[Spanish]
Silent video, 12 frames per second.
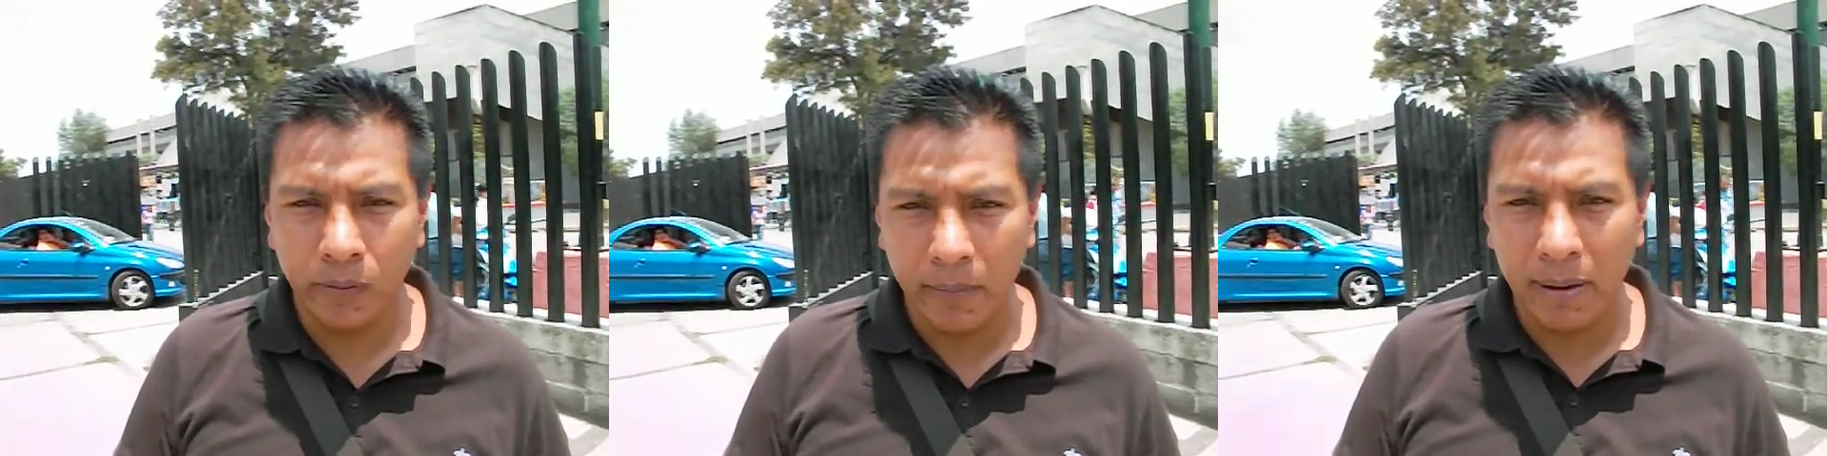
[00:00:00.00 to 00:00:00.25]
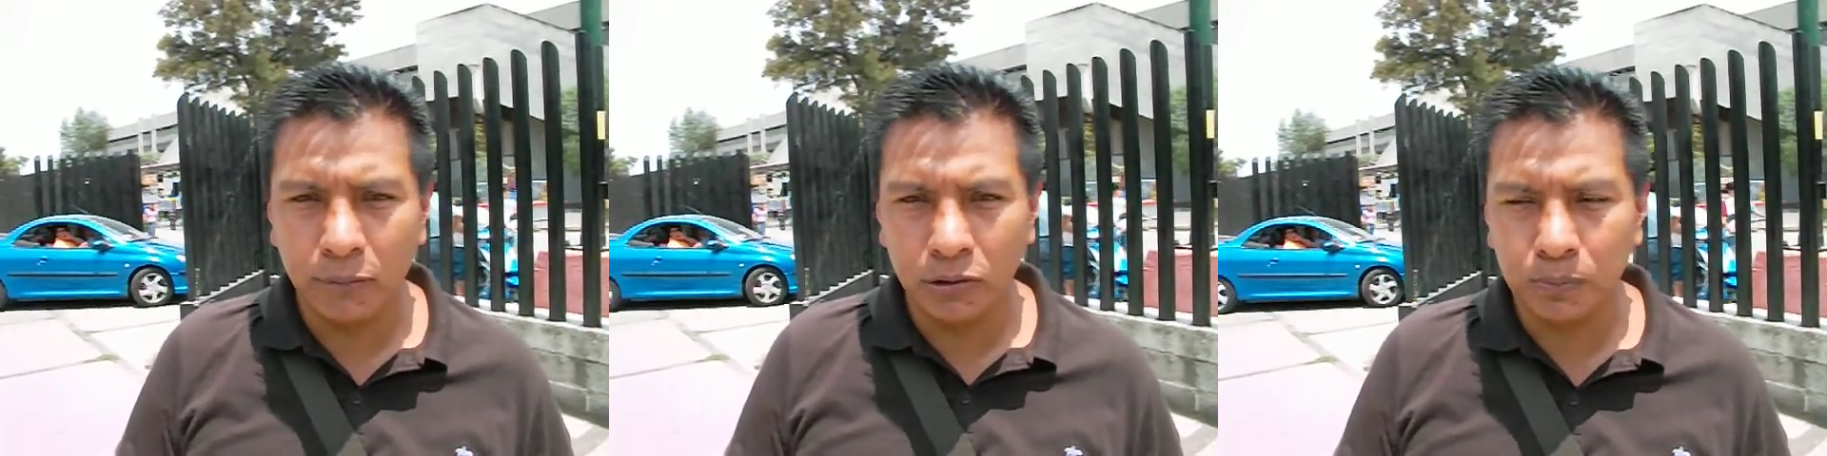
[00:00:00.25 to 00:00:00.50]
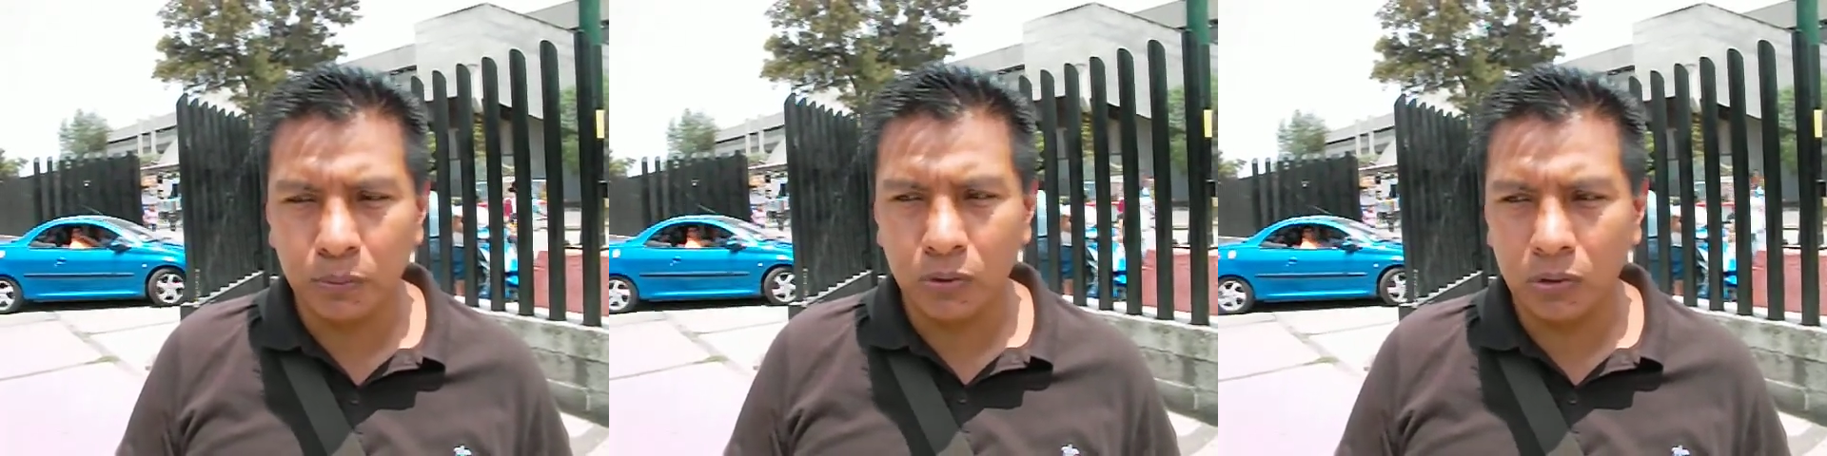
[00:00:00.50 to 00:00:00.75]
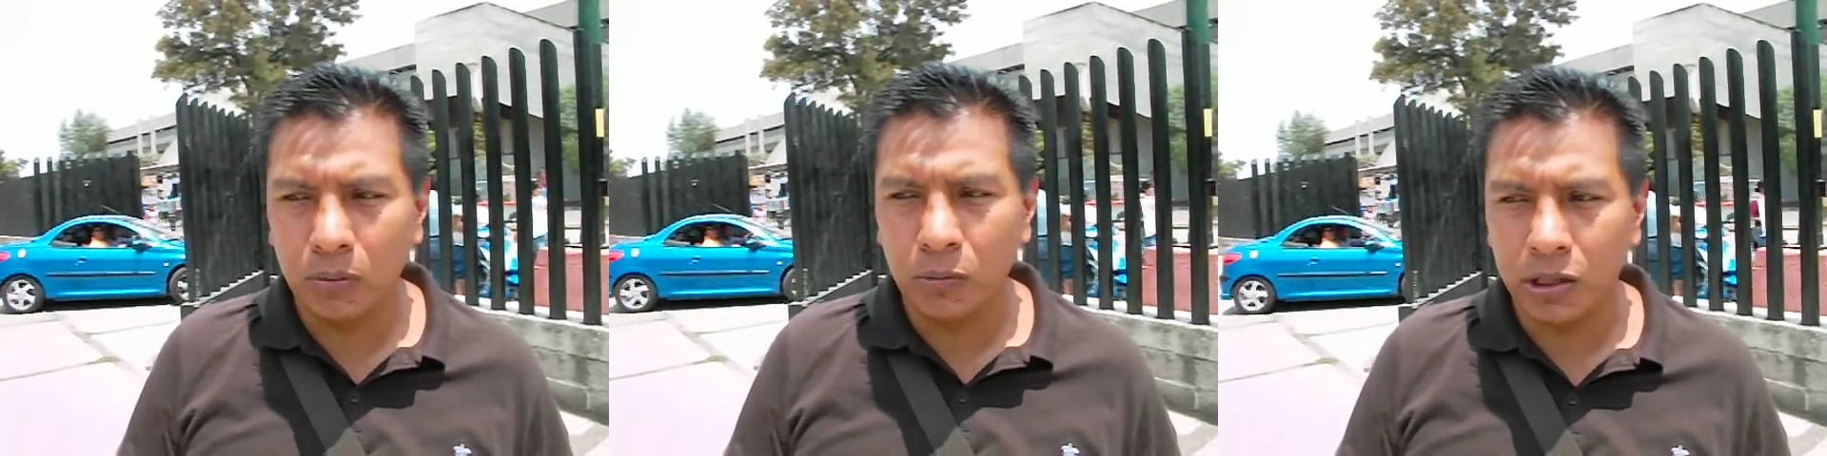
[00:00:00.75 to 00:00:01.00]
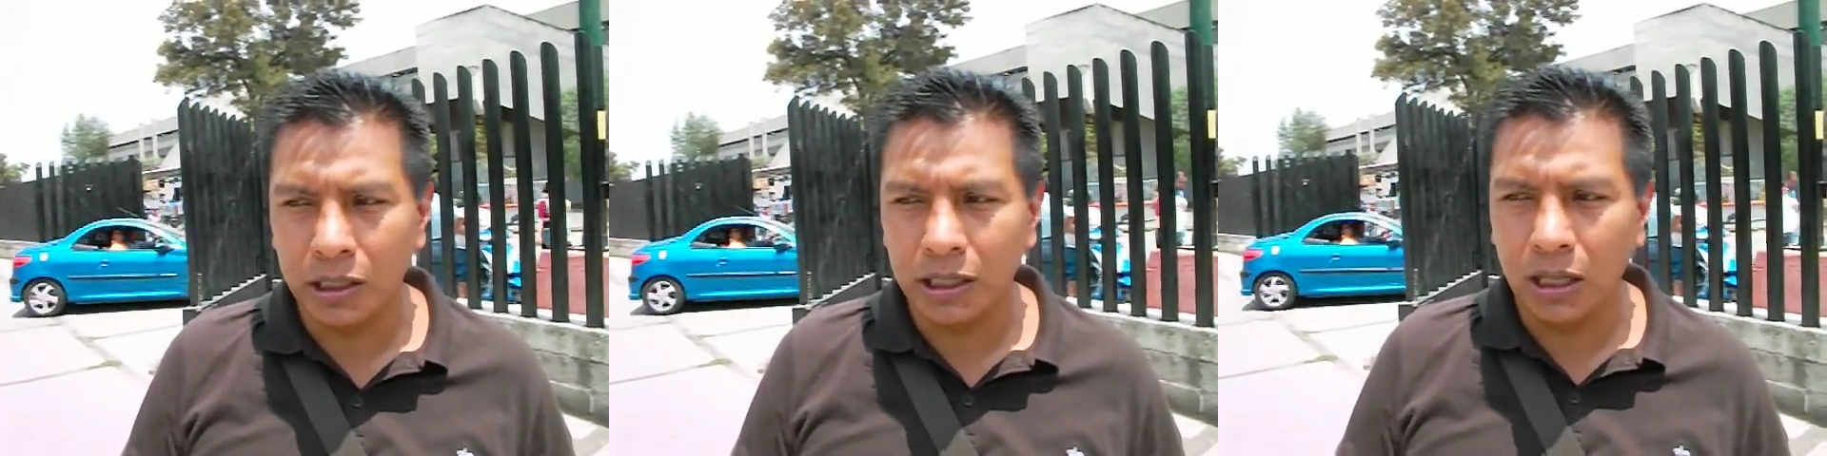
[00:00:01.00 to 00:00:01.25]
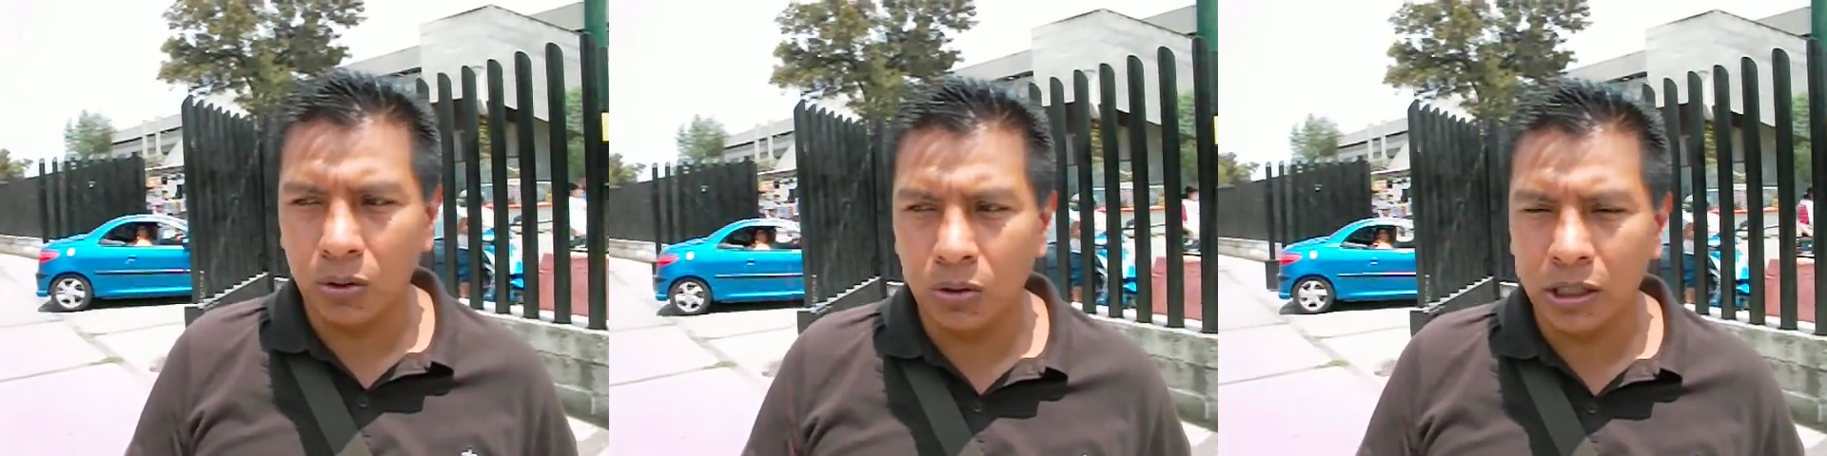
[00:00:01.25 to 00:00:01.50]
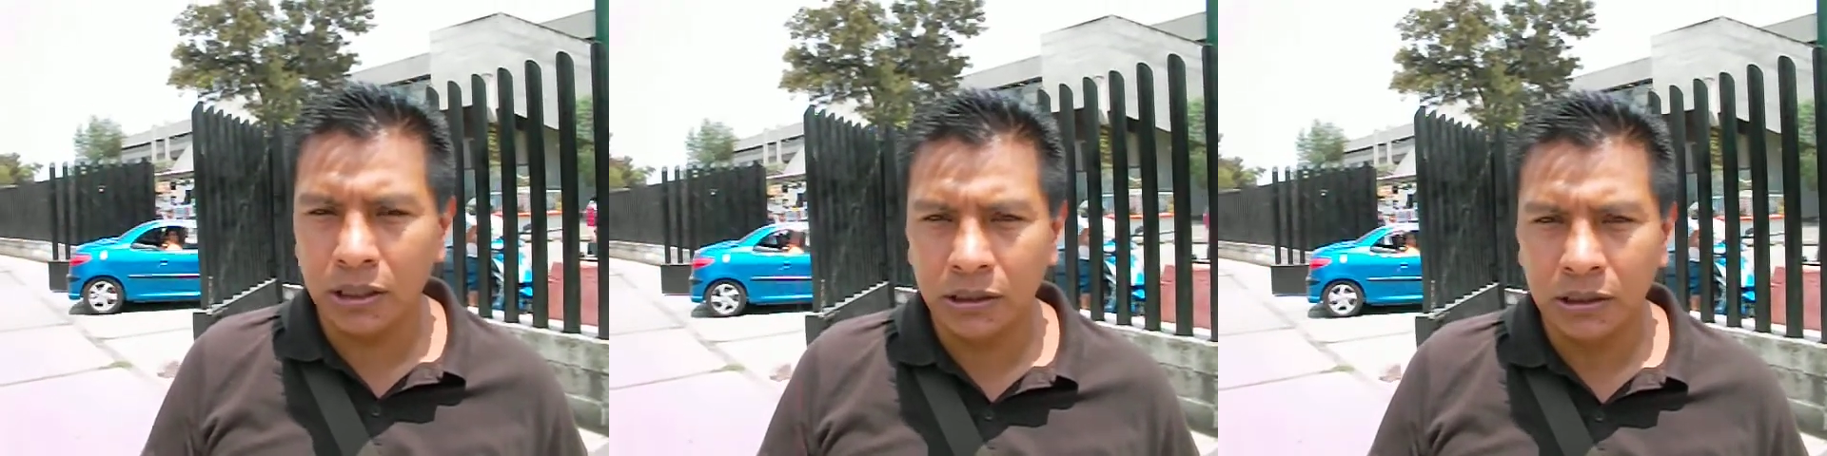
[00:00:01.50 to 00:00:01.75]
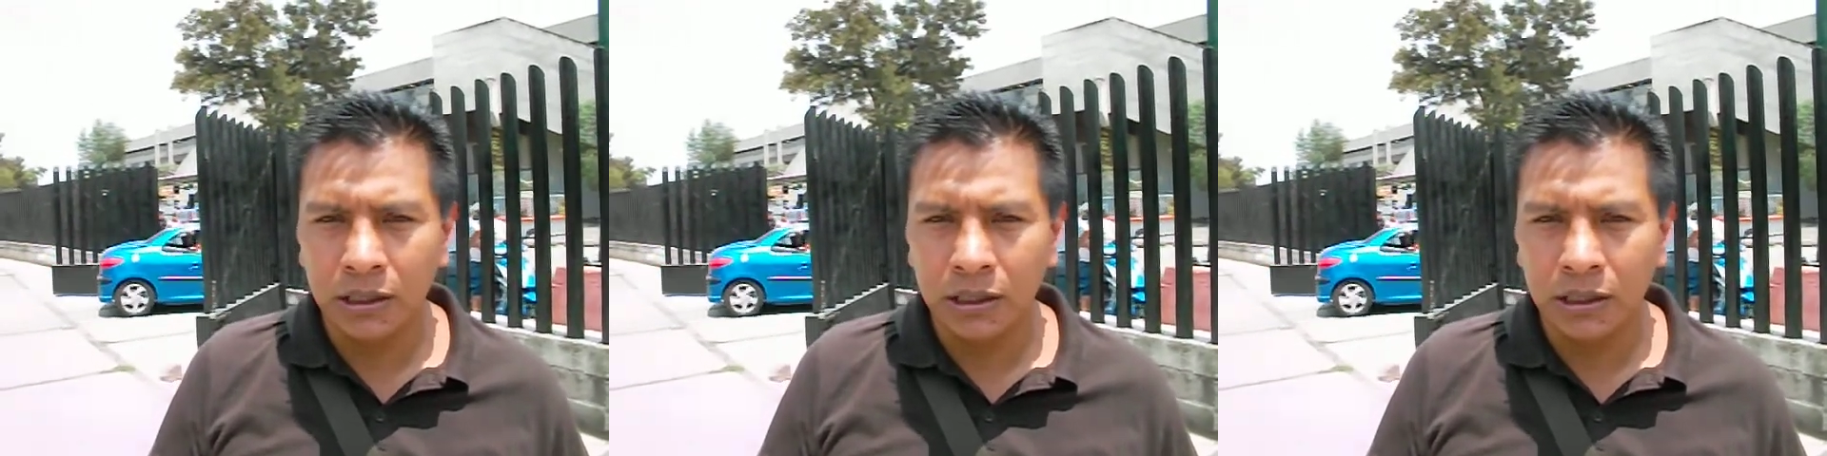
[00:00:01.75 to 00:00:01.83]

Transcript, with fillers: vamos como retadores